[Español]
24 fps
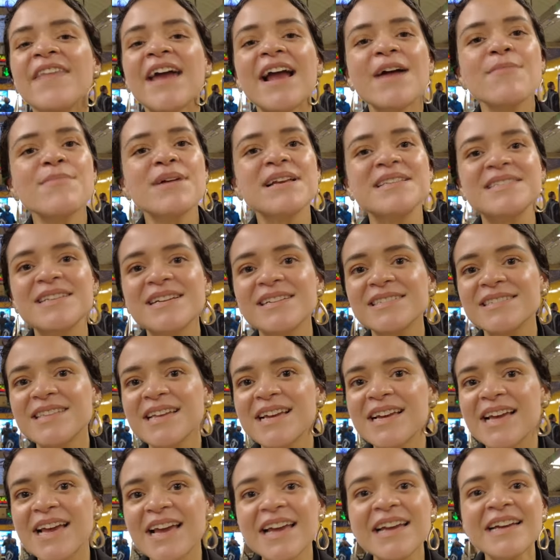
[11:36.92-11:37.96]
déjame decirte
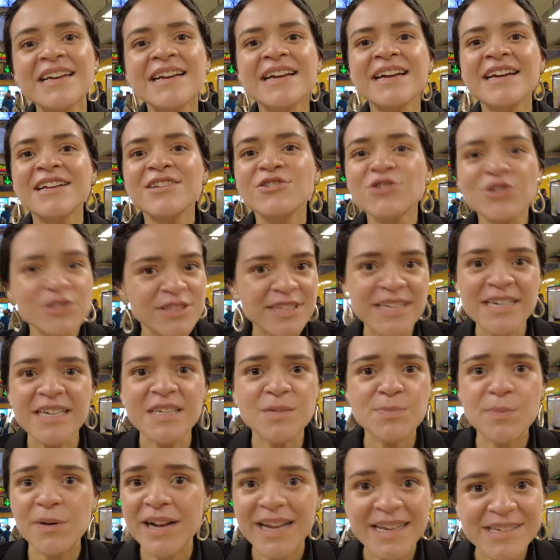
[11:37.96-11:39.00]
que no
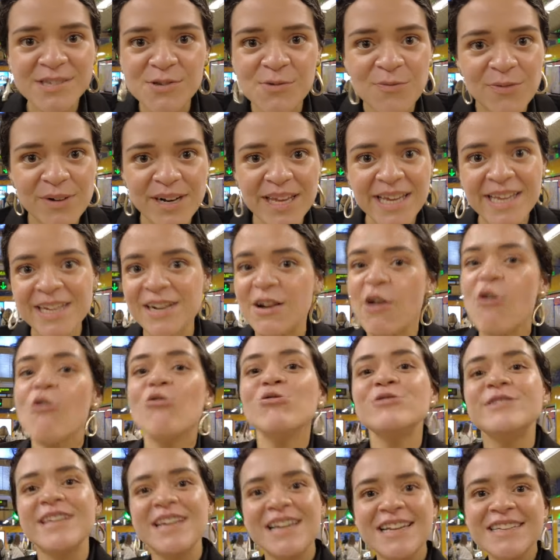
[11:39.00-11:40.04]
tienes por qué sufrir.
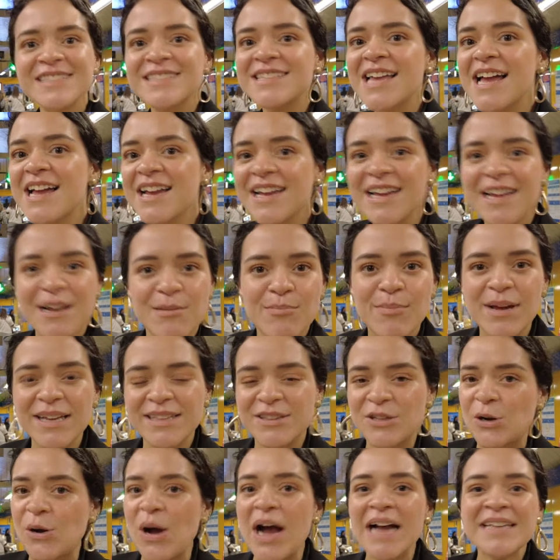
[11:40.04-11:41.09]
Utiliza el
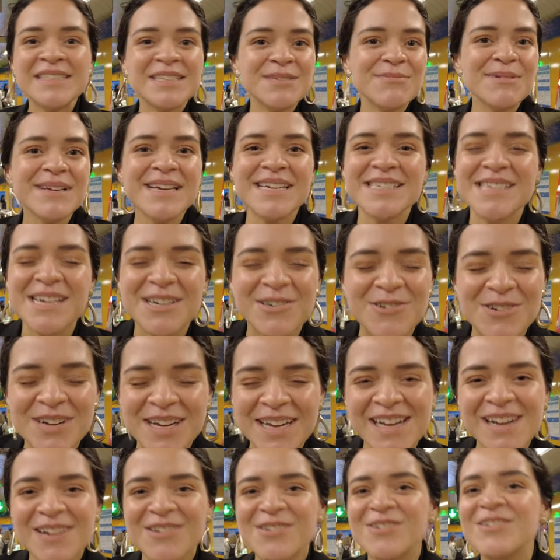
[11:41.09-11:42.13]
metro. Así vayas a
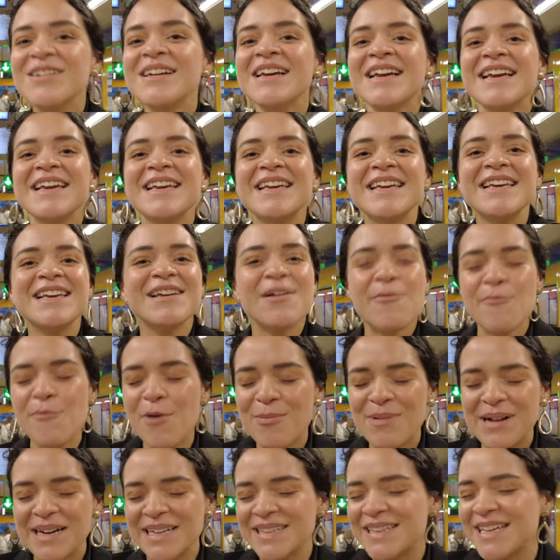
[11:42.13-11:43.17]
cogerlo y
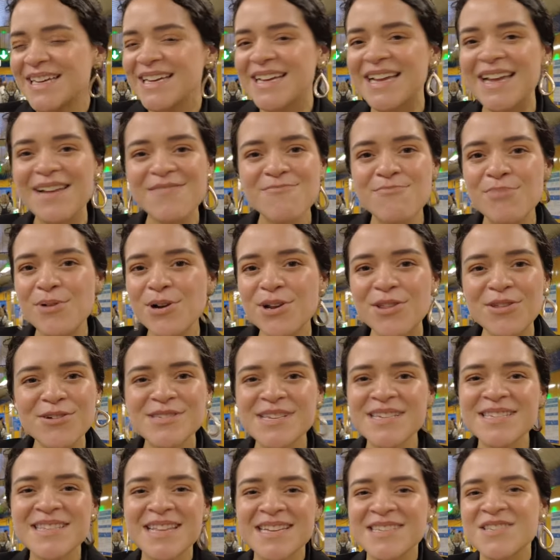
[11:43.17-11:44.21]
moverte por
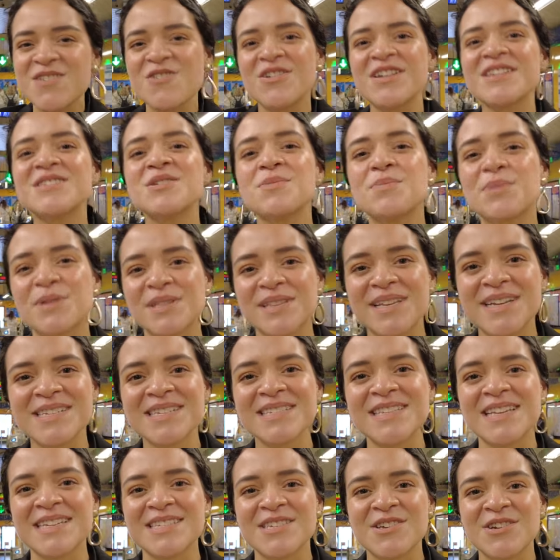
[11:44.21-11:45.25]
dos estaciones o por tres
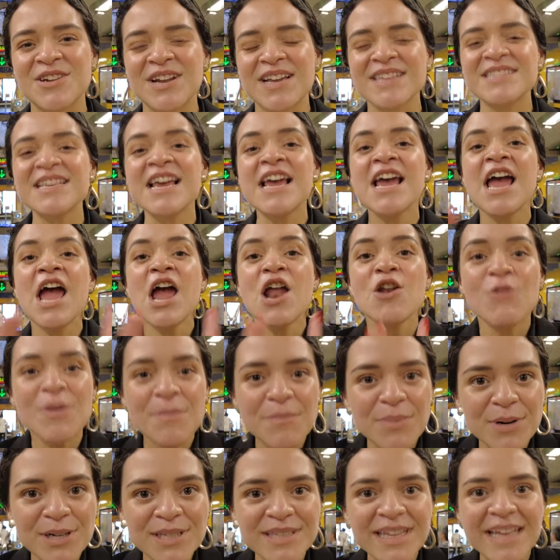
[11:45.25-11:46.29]
estaciones. Lo
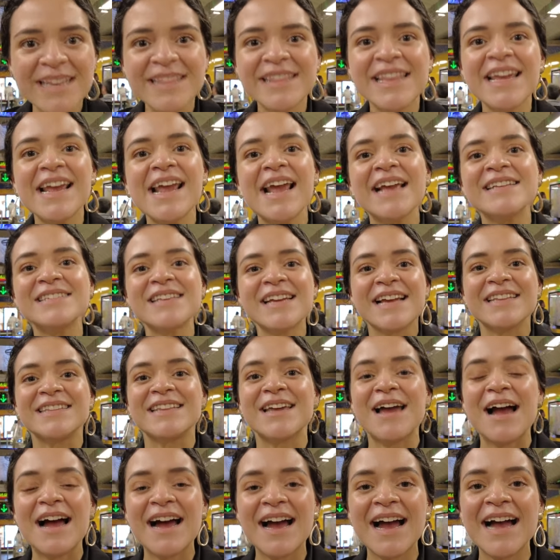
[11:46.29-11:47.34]
importante es de que
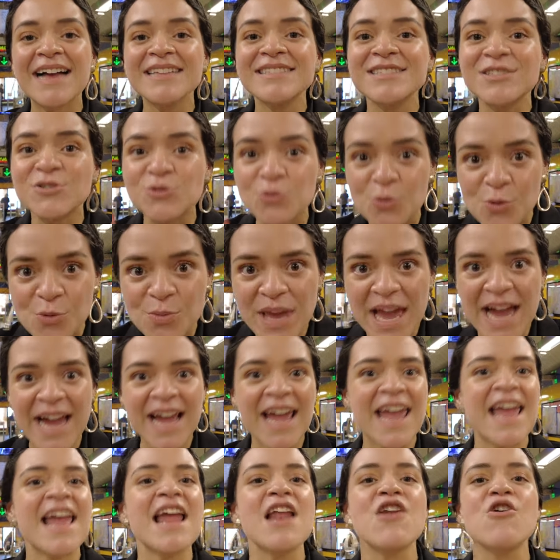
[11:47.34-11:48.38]
te hagas tu
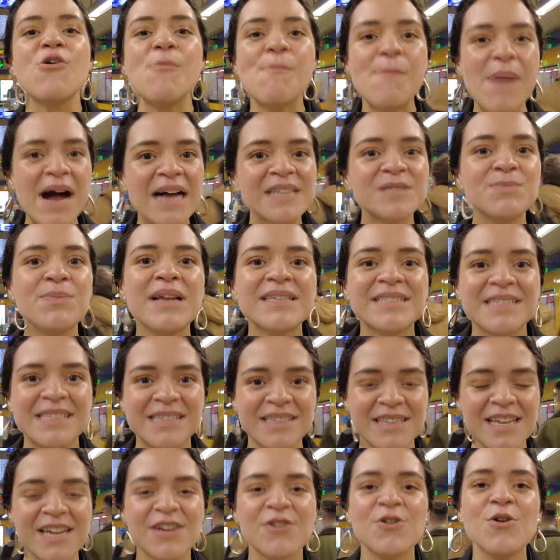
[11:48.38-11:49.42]
viaje lo más
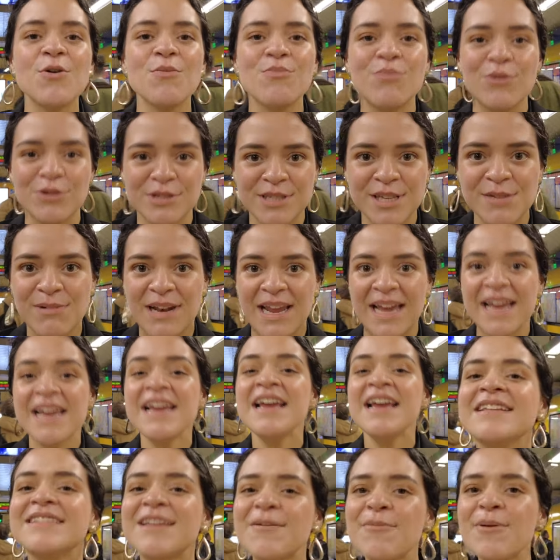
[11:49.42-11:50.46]
placentero posible.
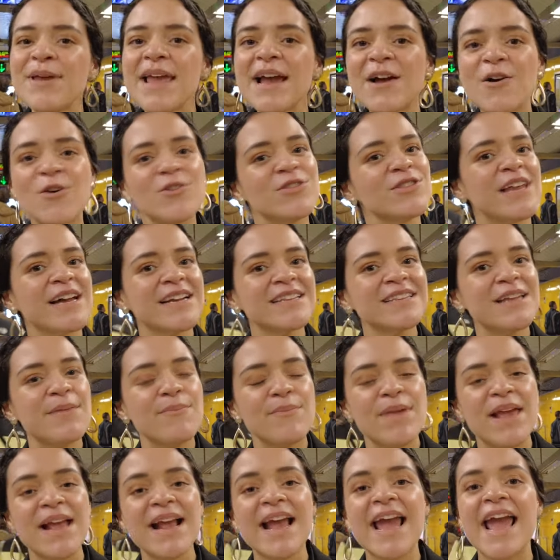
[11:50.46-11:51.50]
Te voy a contar
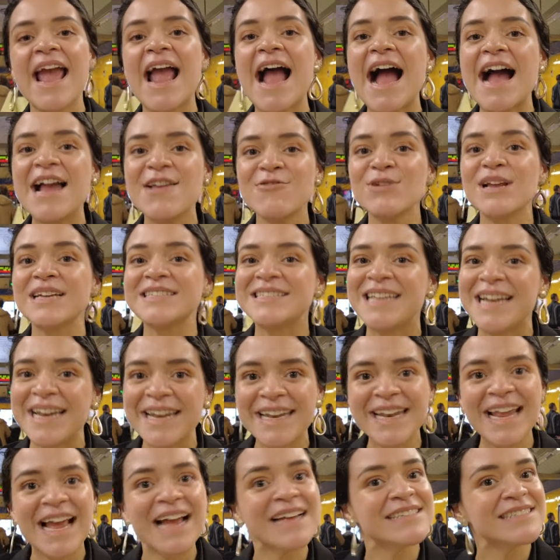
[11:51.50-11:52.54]
también que hay unas
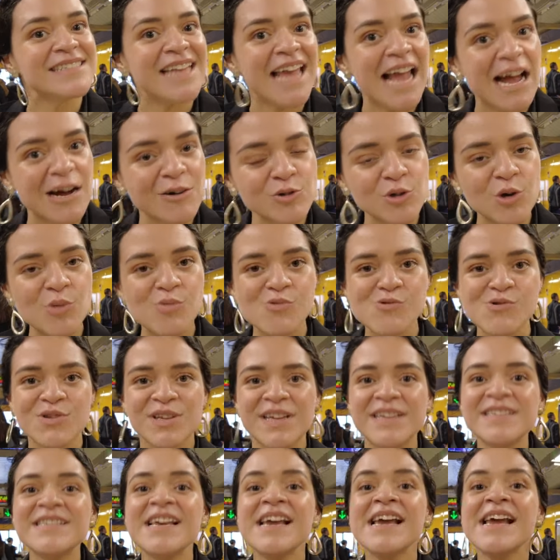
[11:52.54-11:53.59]
líneas de
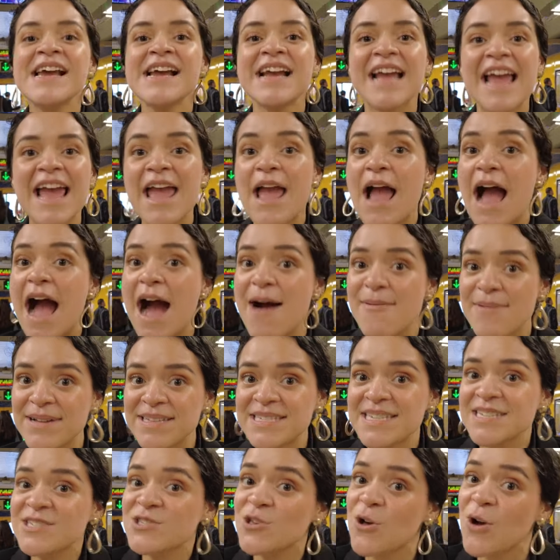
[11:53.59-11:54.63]
autobuses que a
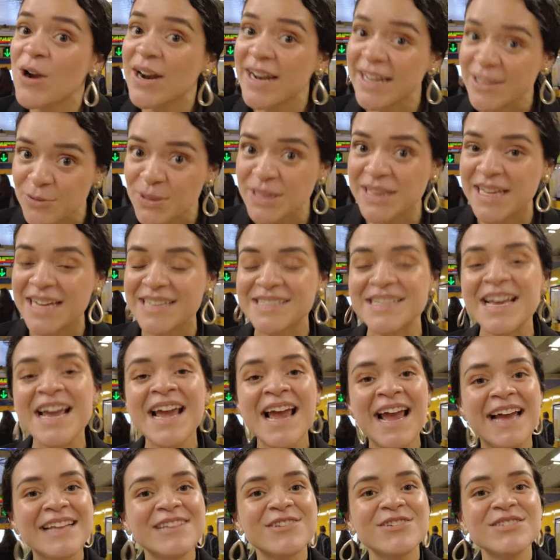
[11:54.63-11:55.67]
veces son gratuitas.
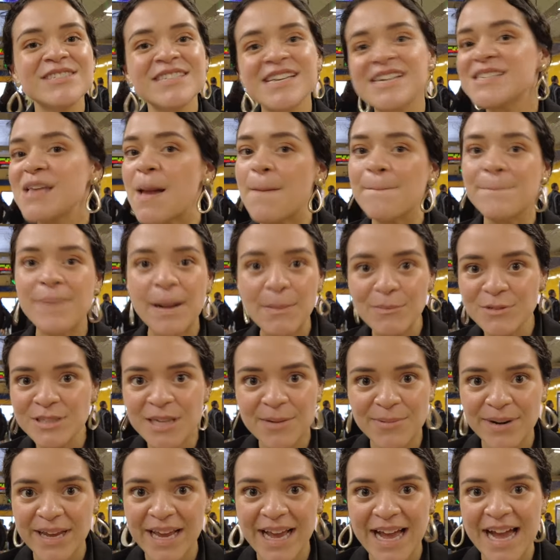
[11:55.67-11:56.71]
Entonces vamos
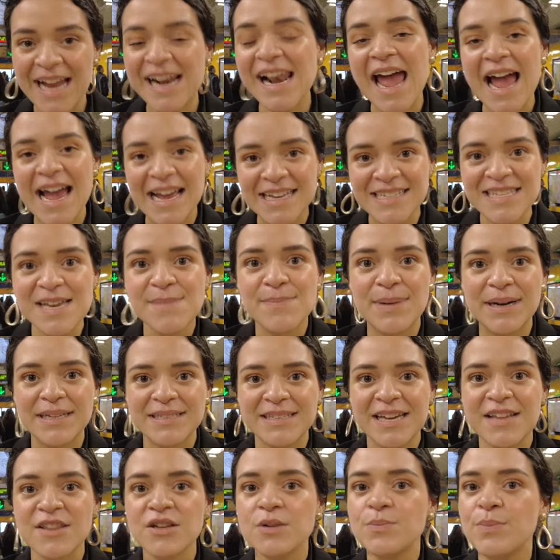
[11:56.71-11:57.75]
a brincar a ese
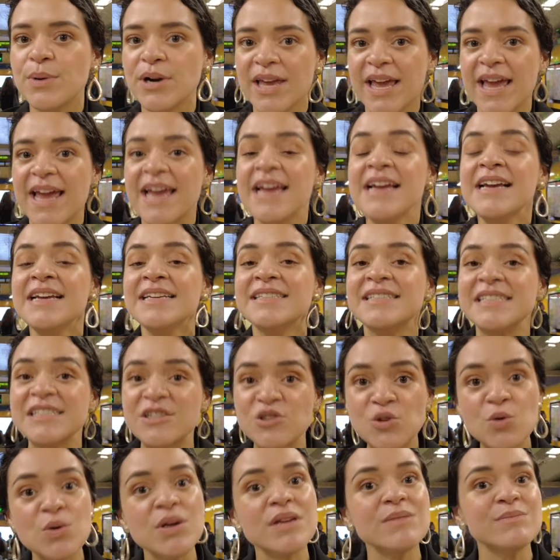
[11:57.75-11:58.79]
apartado porque si
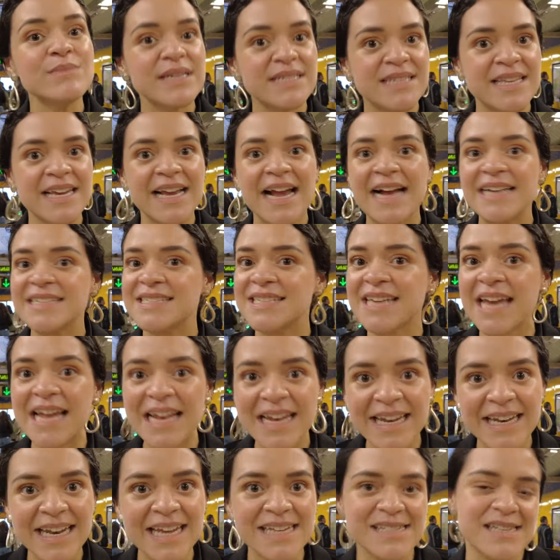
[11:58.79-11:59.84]
tú investigas qué
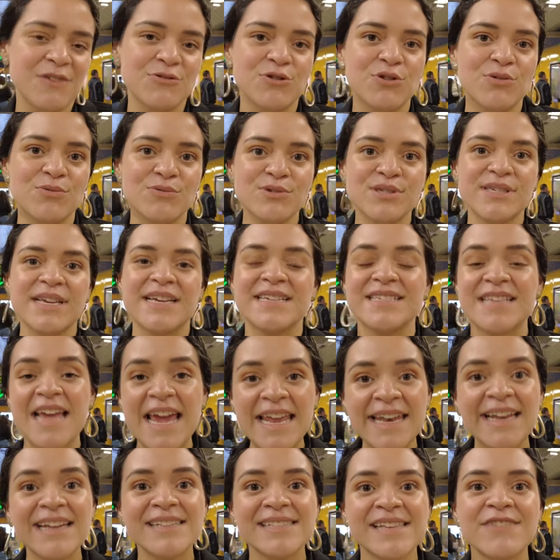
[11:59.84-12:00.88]
líneas de autobuses
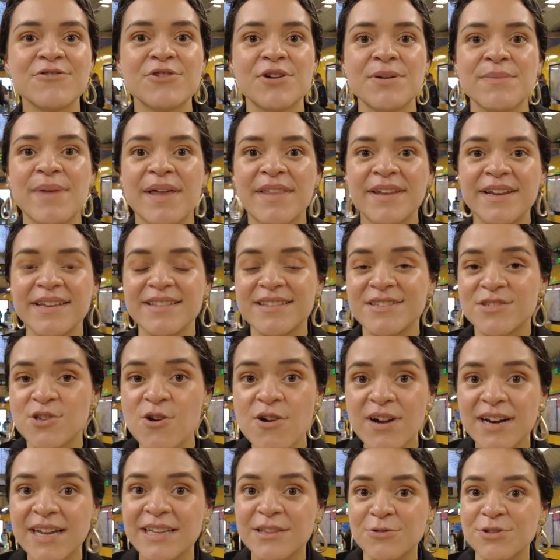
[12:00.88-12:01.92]
en el centro de Madrid
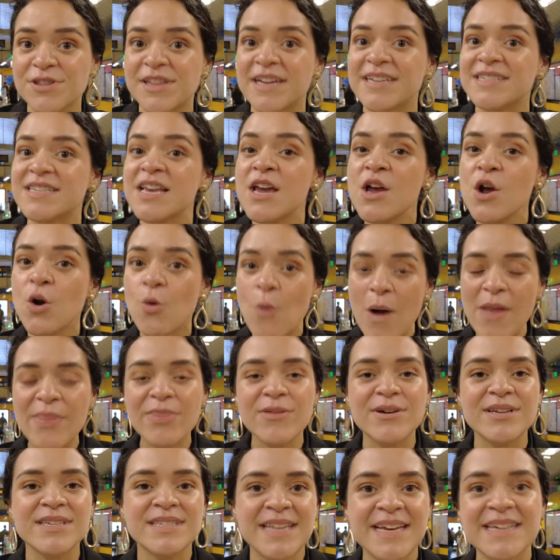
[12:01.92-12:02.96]
son gratuitas
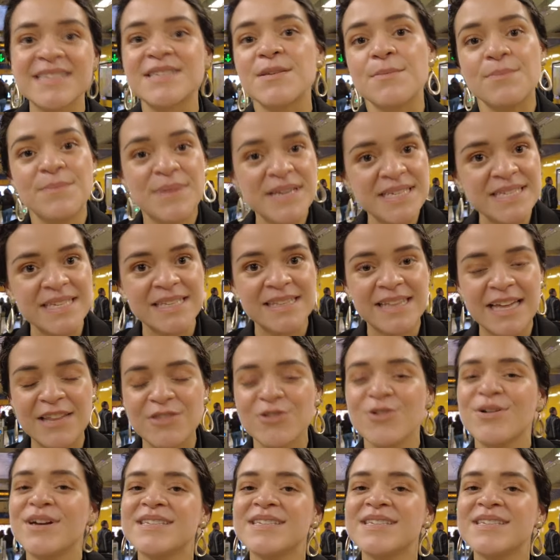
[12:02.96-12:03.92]
cuando estés visitando